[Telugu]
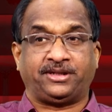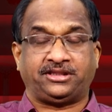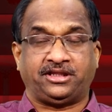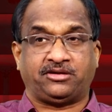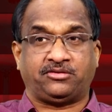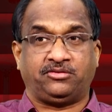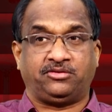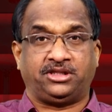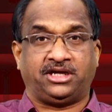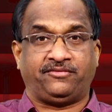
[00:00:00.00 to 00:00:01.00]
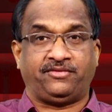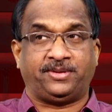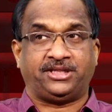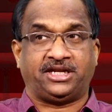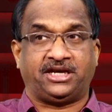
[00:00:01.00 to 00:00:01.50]
ప్రత్యేక హోదా
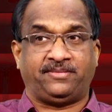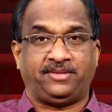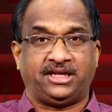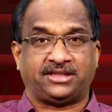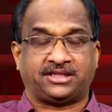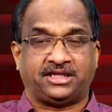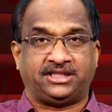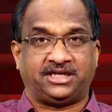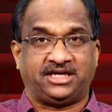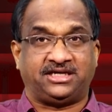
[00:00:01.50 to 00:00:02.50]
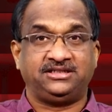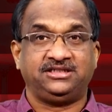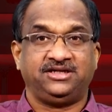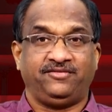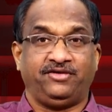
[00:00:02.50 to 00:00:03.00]
విభజన హామీల సాధన
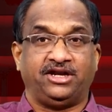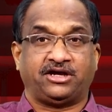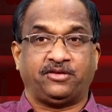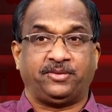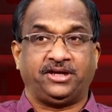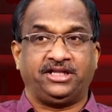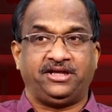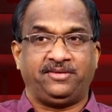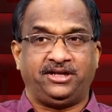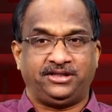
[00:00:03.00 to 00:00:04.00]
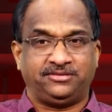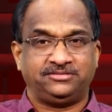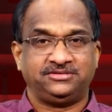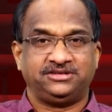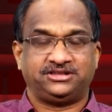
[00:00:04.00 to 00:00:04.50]
వెనక్కిపోయేదేమీ లేదు
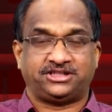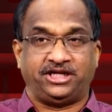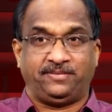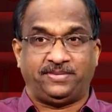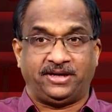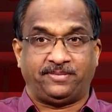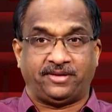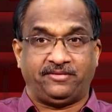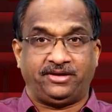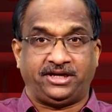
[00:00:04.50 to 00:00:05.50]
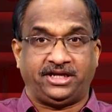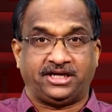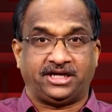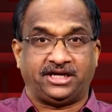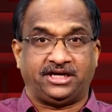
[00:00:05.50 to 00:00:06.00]
స్టీల్ ప్లాంట్
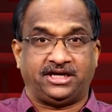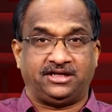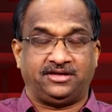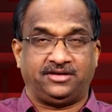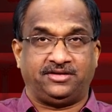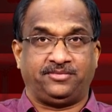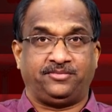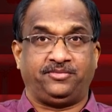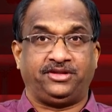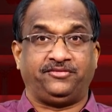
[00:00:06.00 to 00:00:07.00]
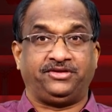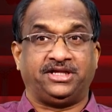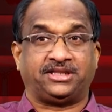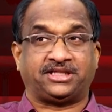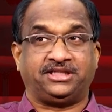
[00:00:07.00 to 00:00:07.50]
ప్రైవేటీకరణ మీద
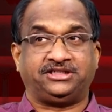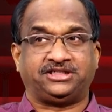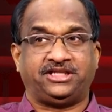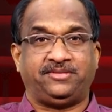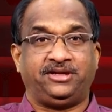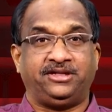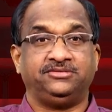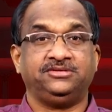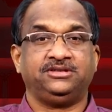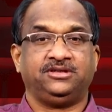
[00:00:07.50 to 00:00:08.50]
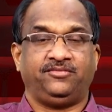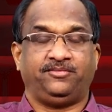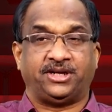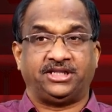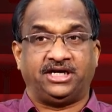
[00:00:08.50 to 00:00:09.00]
విజయం సాధించేదేమీ లేదు
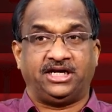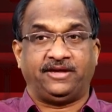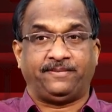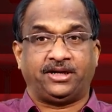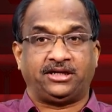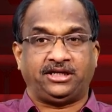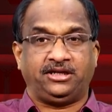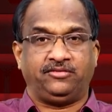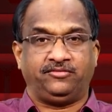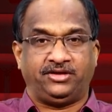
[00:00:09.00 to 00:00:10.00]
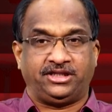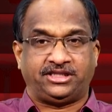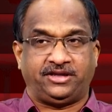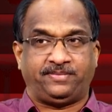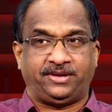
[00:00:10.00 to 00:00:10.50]
ప్రధాన పార్టీలు
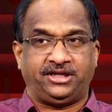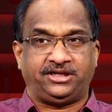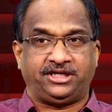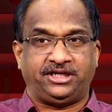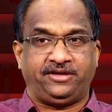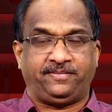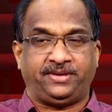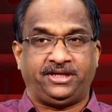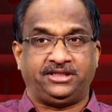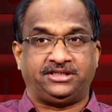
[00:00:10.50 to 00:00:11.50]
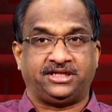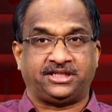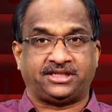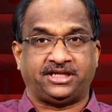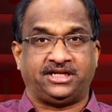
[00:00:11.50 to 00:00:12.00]
వైసీపీ టీడీపీ
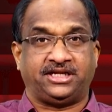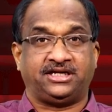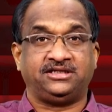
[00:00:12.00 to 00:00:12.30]
జనసేన